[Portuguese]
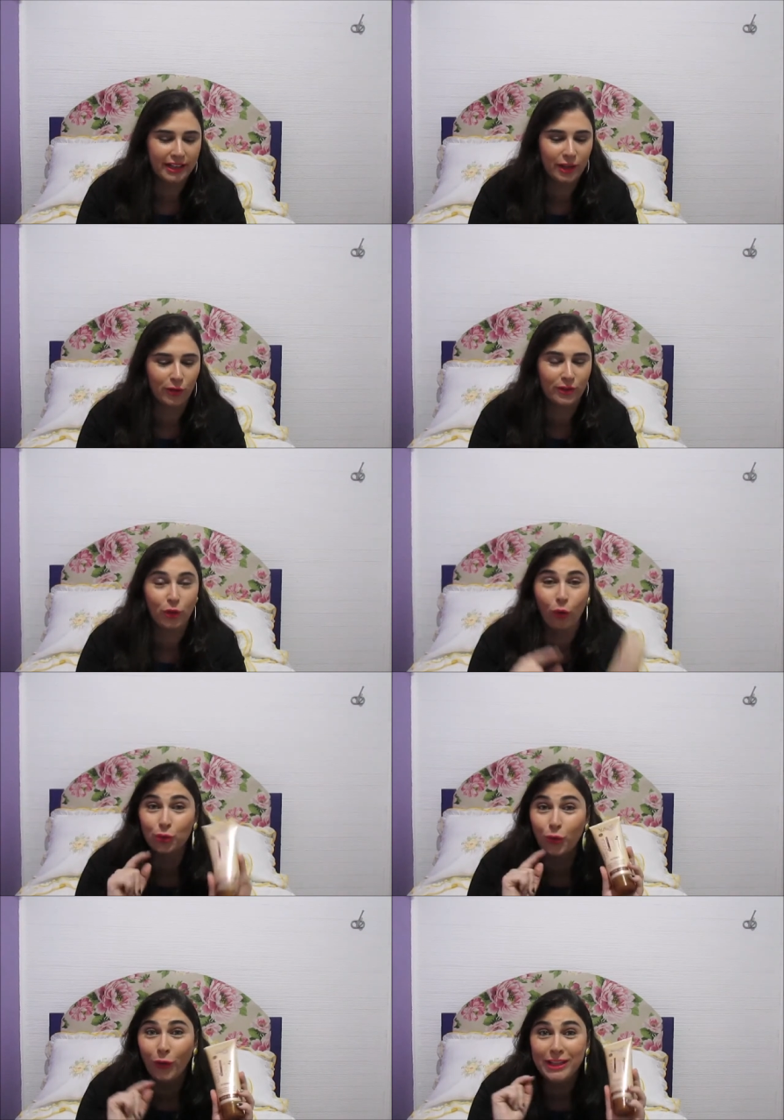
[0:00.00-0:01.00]
que eu tô
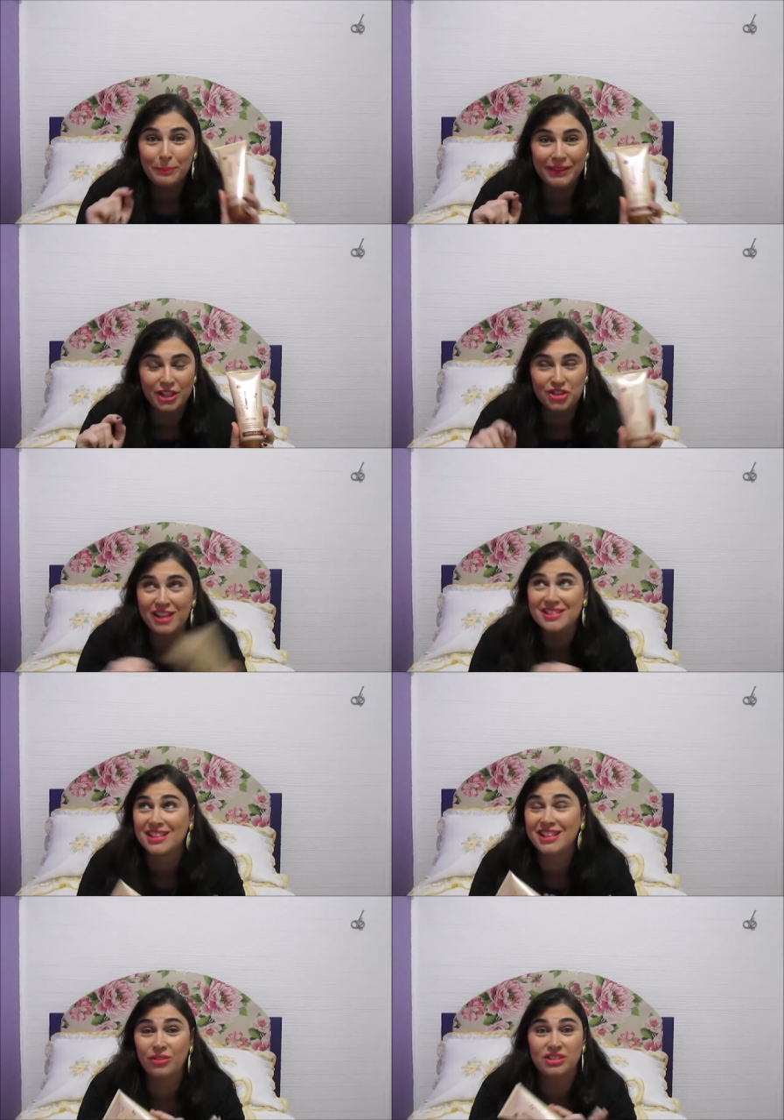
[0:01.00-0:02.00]
doida pra testar. Esse
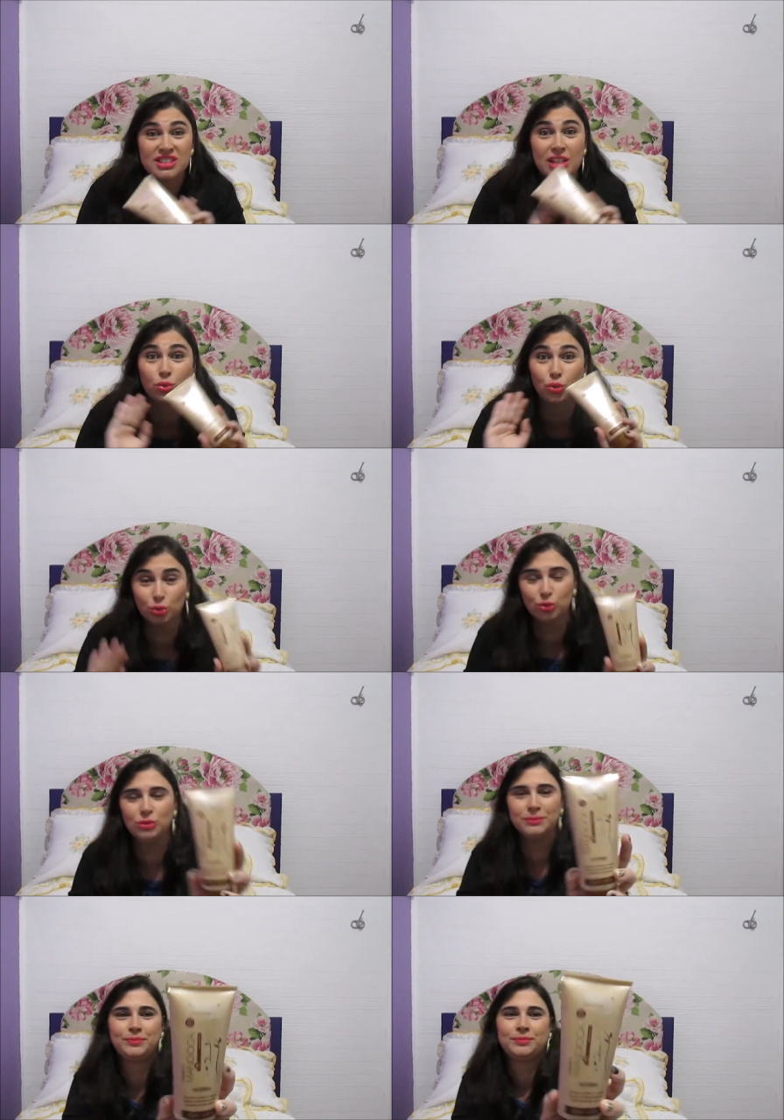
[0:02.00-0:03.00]
daqui deve ser tudo.